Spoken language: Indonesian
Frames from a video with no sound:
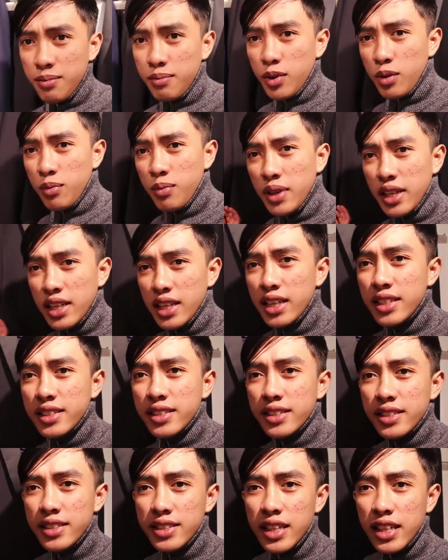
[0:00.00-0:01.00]
Mau beli
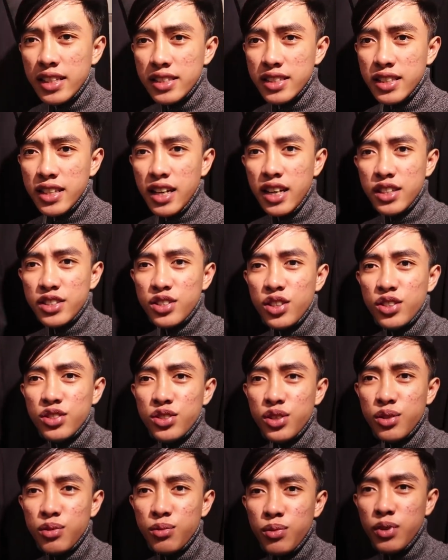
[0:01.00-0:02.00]
jas yang
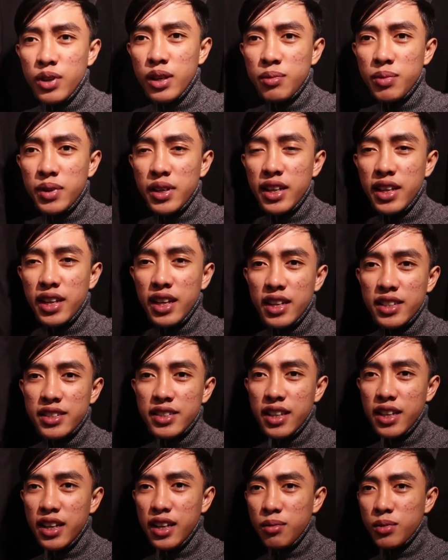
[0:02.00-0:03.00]
cocok buat pernikahan
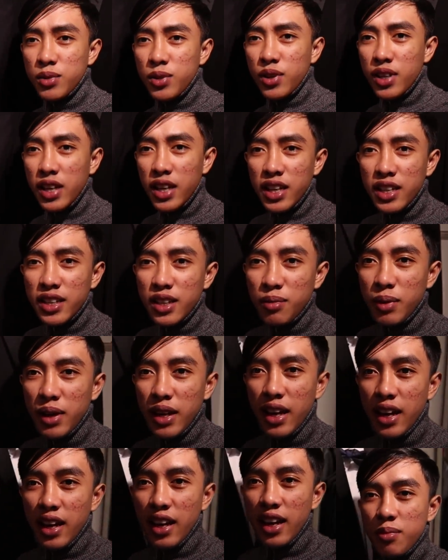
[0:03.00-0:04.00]
saya Menurut kalian yang
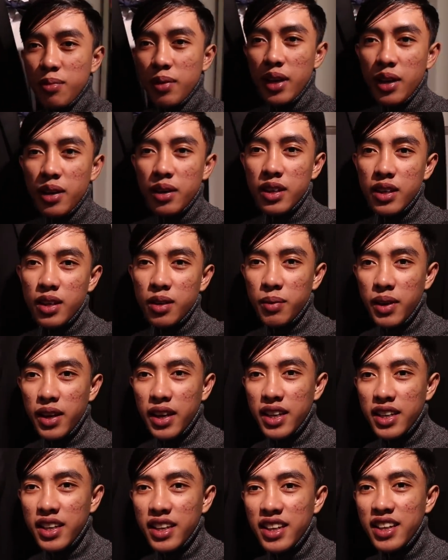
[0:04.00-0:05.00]
mana? Kayak ini atau
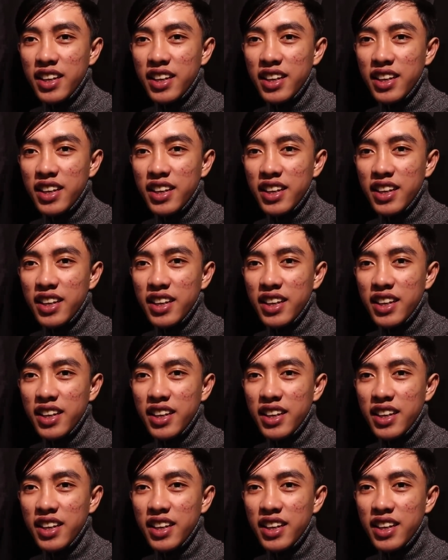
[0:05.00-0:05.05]
yang ini?